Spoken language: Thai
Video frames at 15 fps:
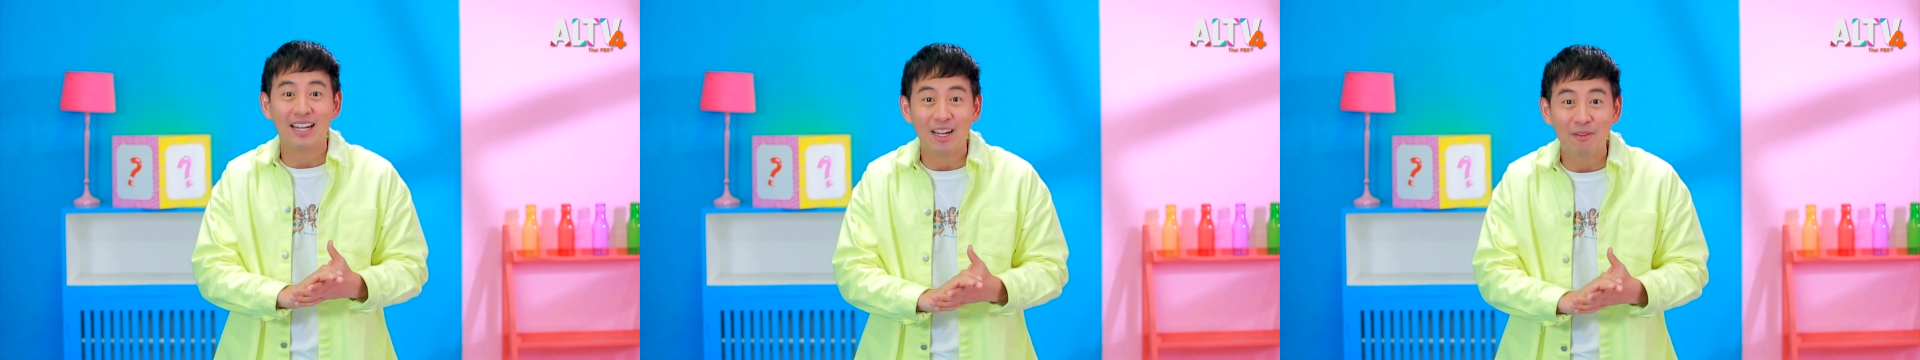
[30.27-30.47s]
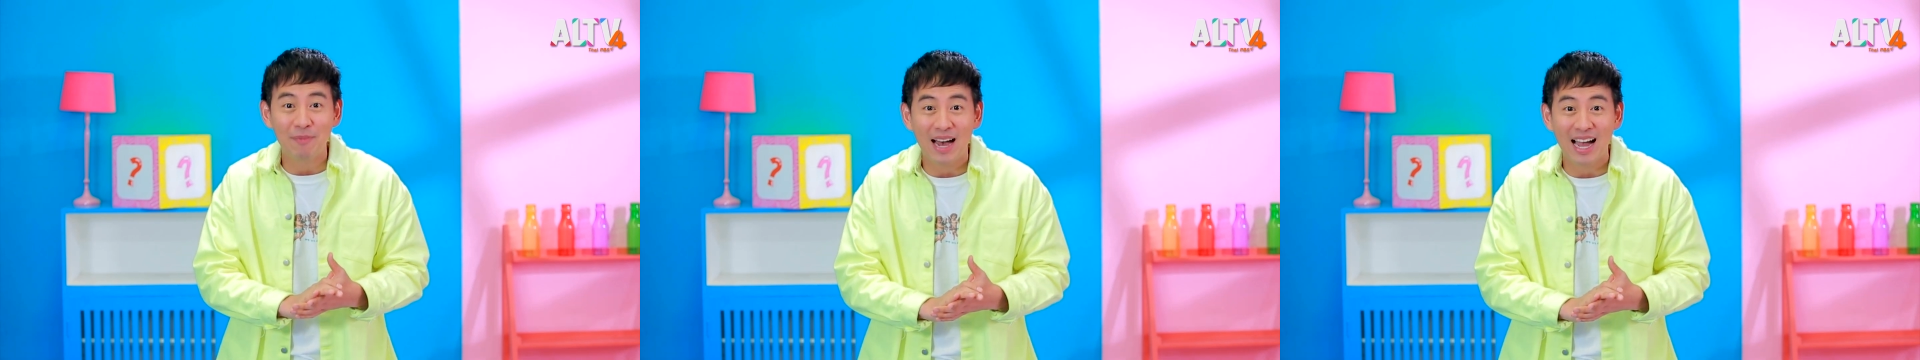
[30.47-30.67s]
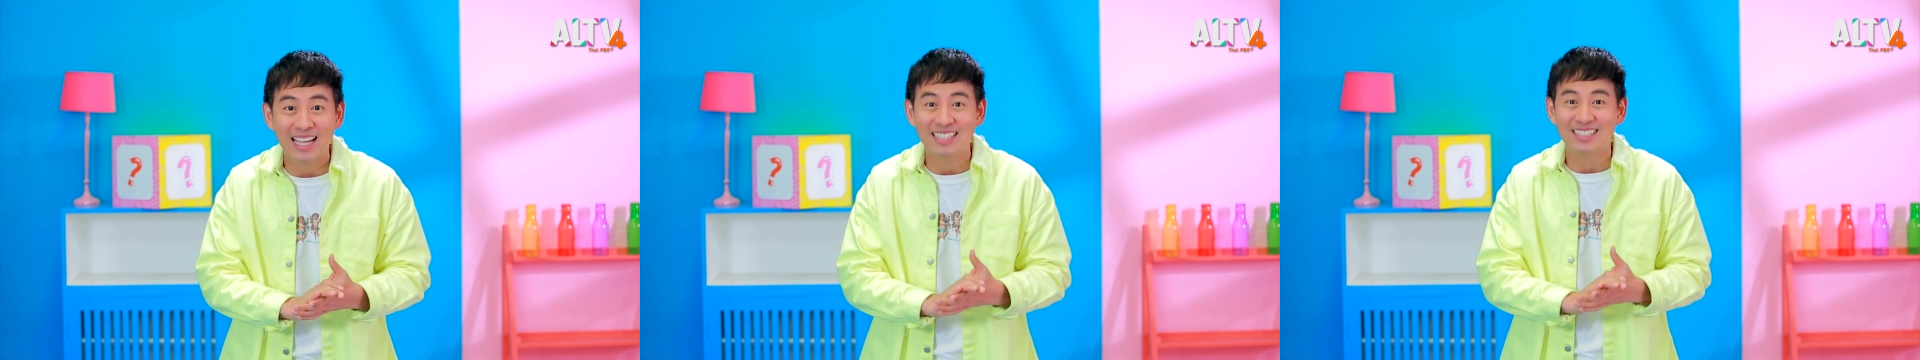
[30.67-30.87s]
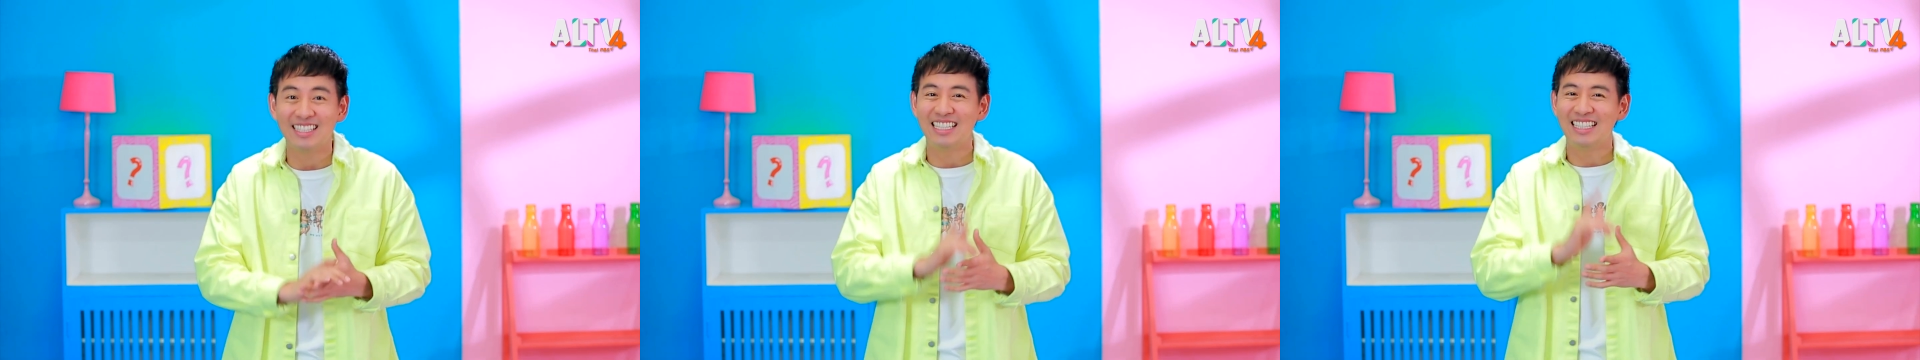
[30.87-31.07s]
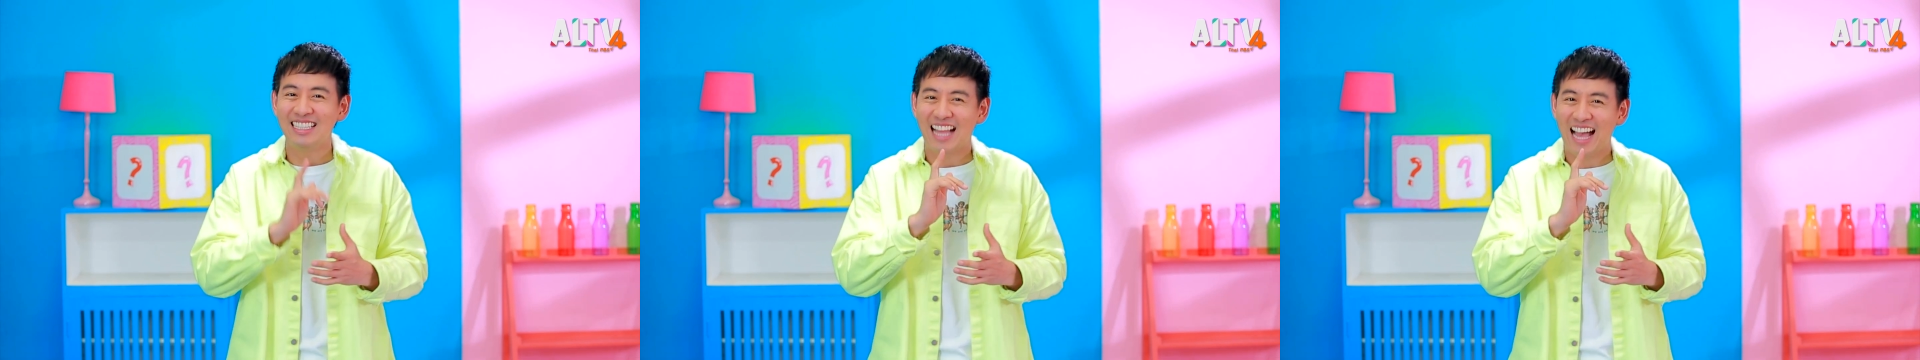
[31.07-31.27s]
ระบาย
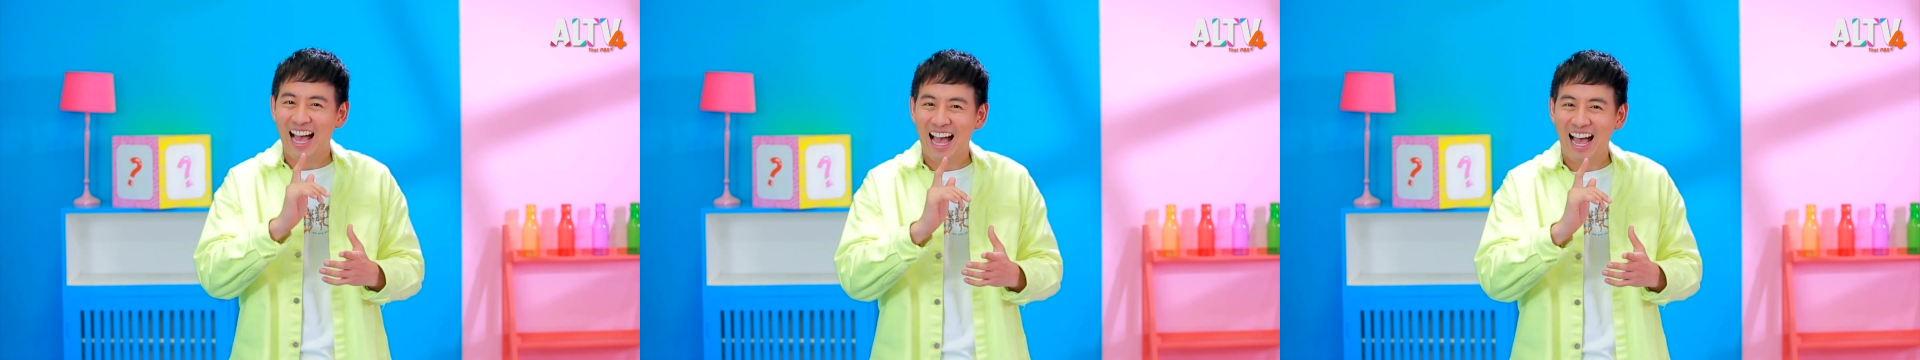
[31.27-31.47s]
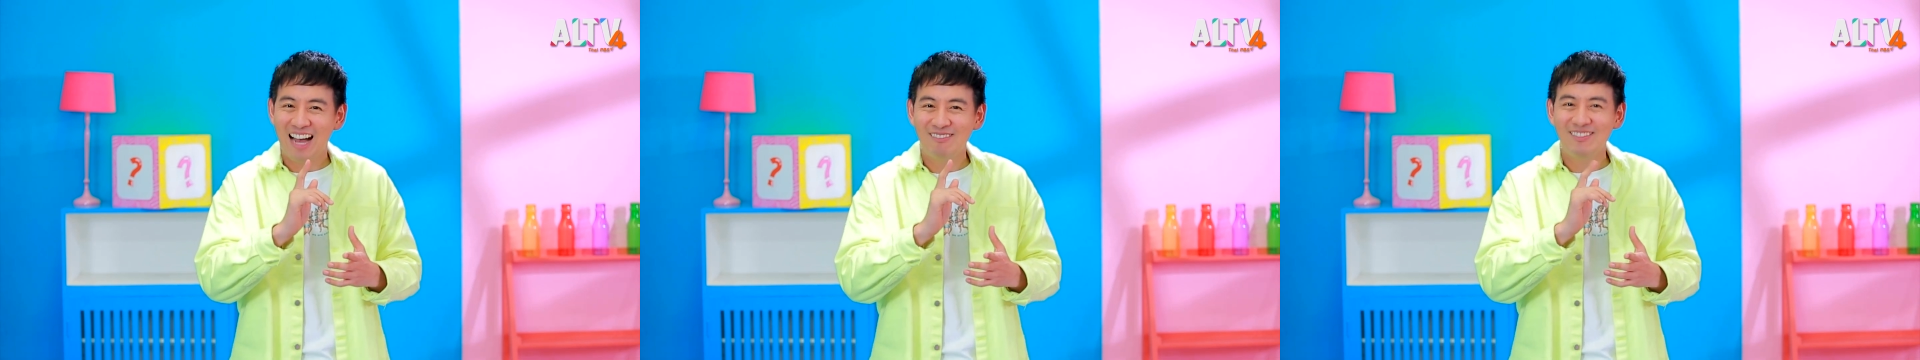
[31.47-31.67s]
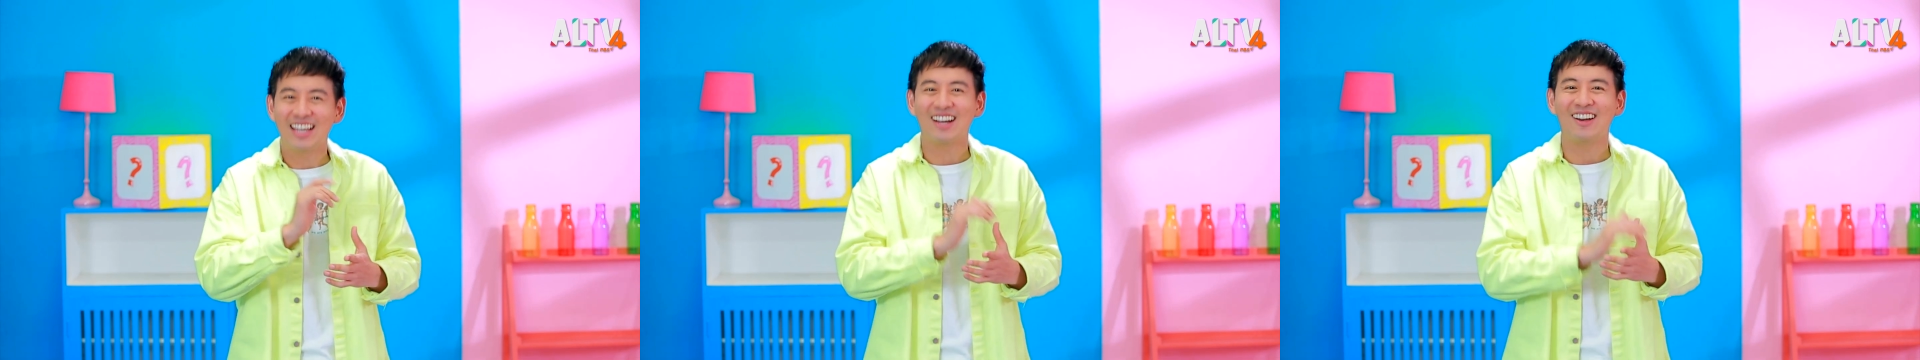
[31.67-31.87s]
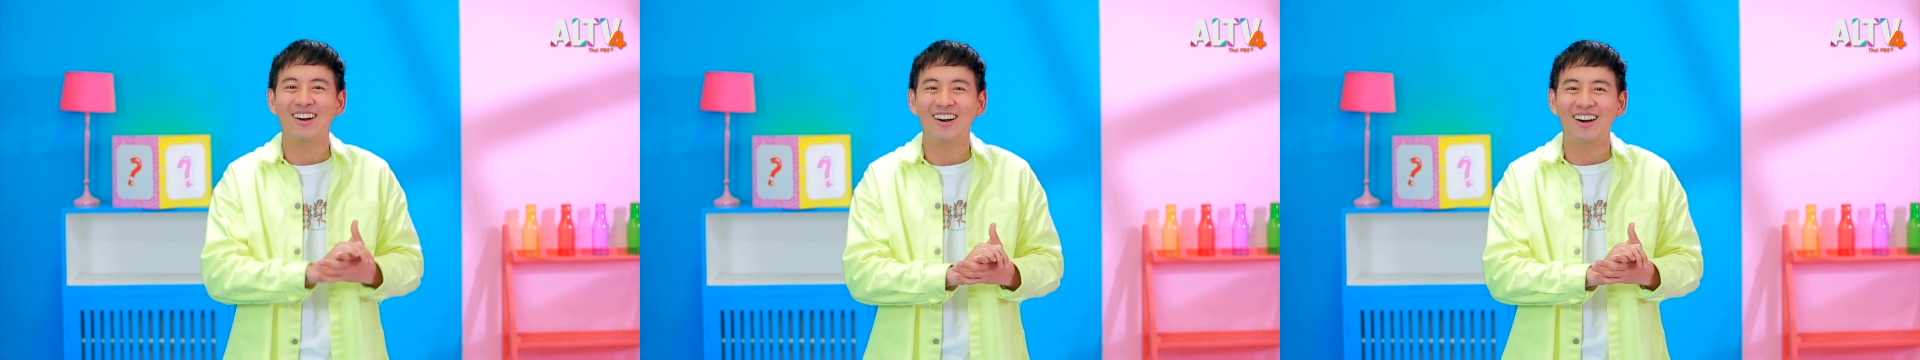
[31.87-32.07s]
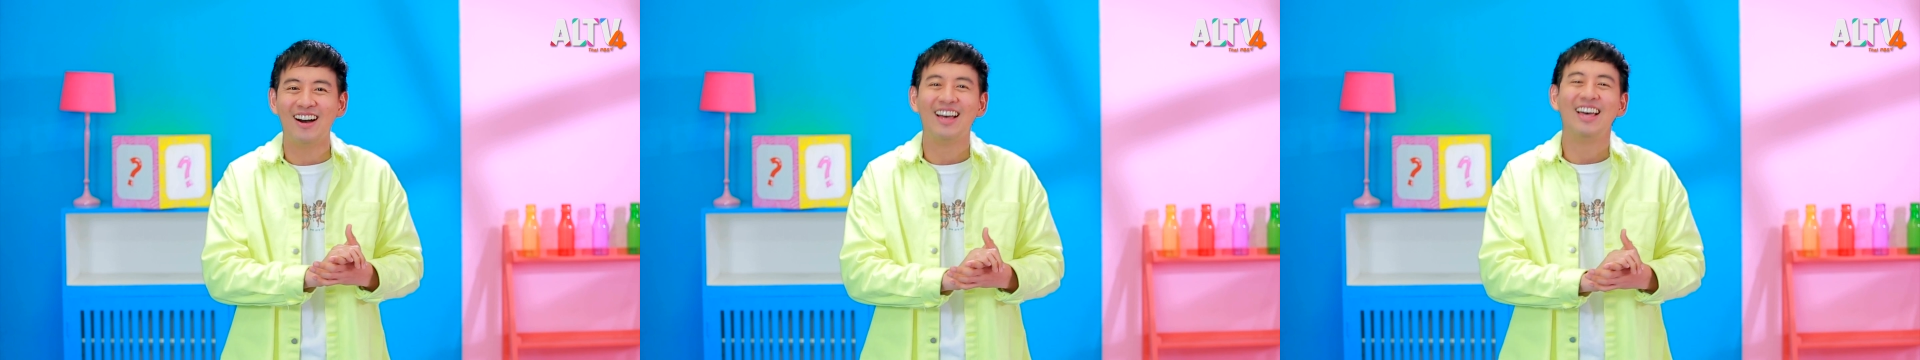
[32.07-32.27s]
สีน้ำแล้วก็